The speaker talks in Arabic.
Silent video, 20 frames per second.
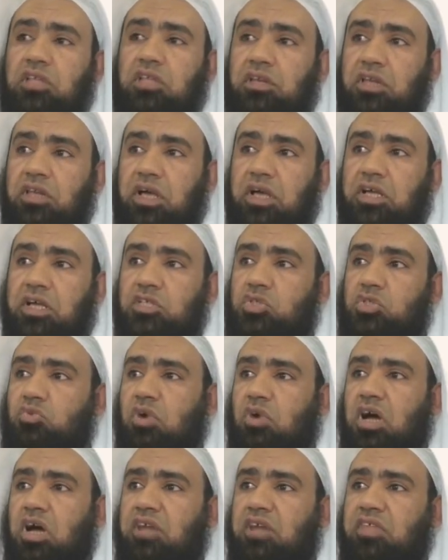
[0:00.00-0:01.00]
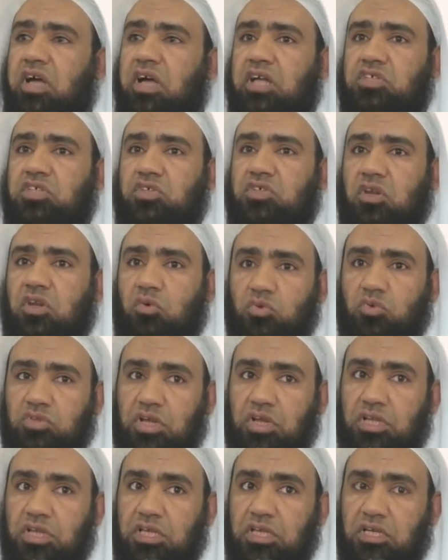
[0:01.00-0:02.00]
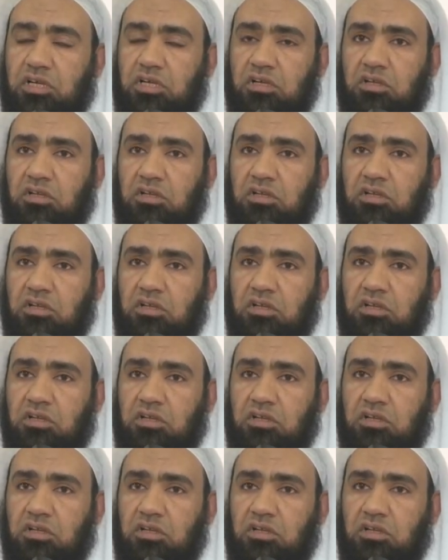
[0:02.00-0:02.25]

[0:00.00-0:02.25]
الناس وهذا أسرع طريق